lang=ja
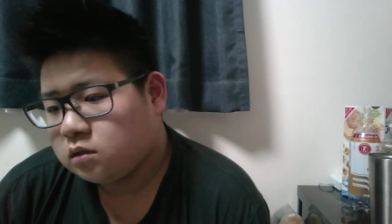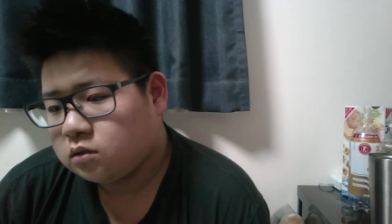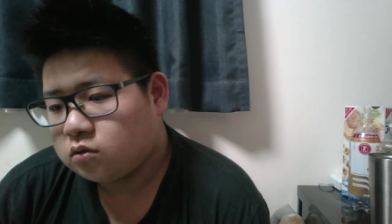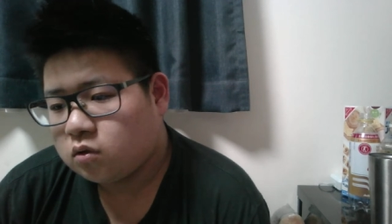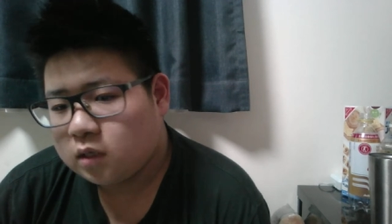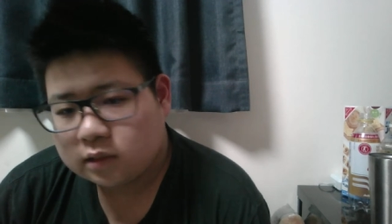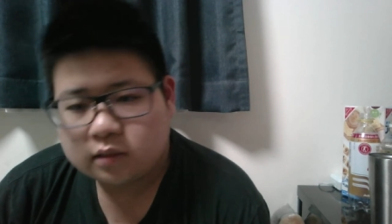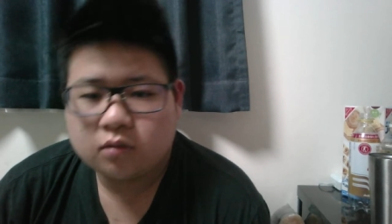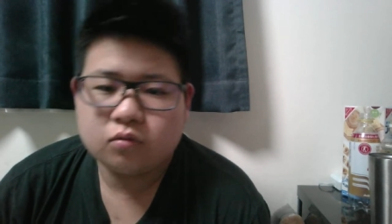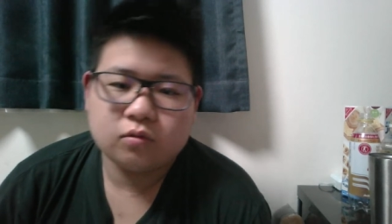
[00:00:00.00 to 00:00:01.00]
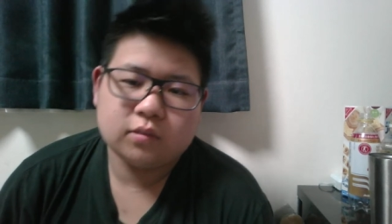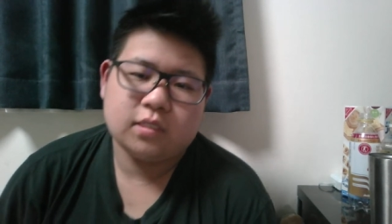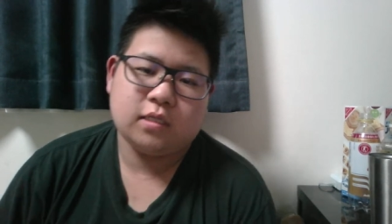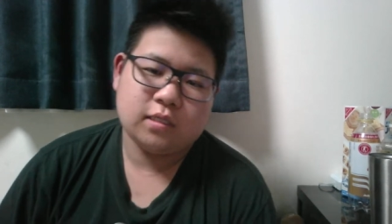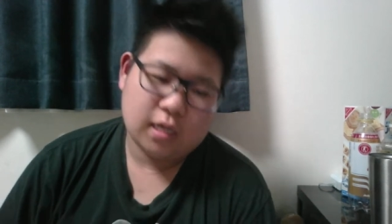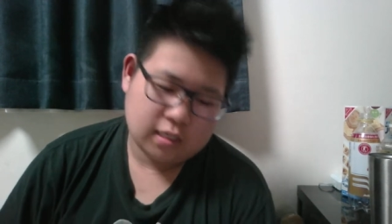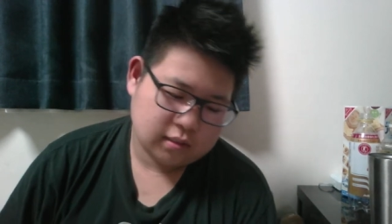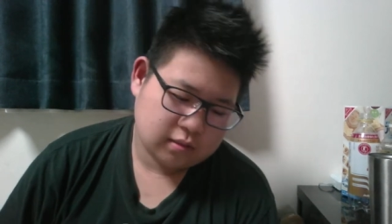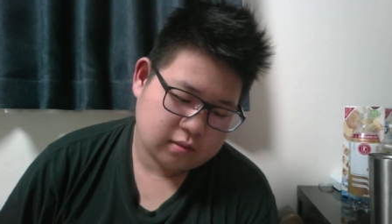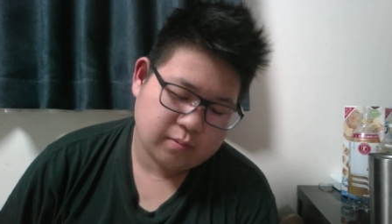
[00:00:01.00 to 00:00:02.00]
その尖ったことをしていきた
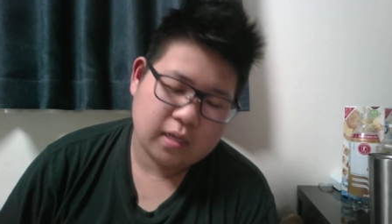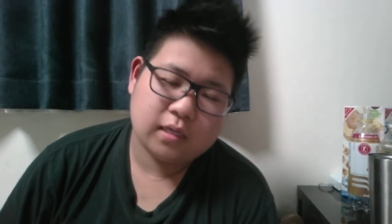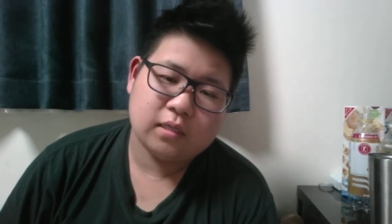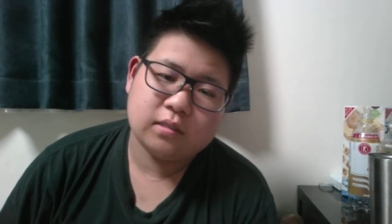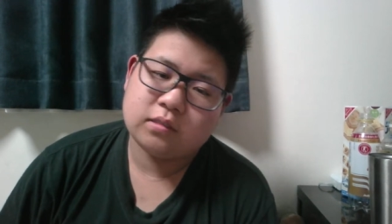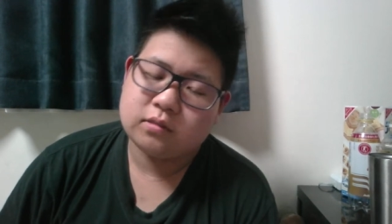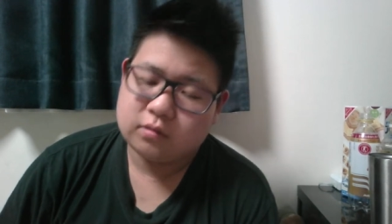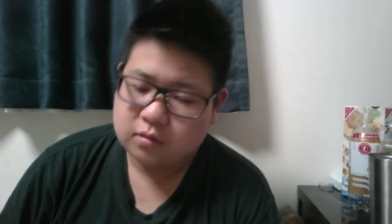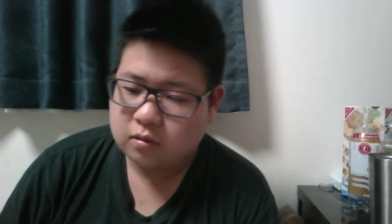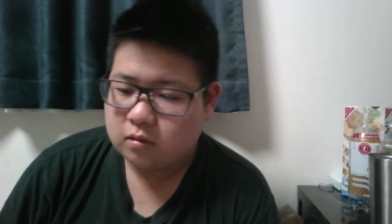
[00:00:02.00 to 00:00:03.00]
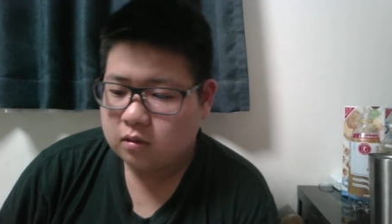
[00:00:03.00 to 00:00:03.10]
いって毎回言ってるんですよ。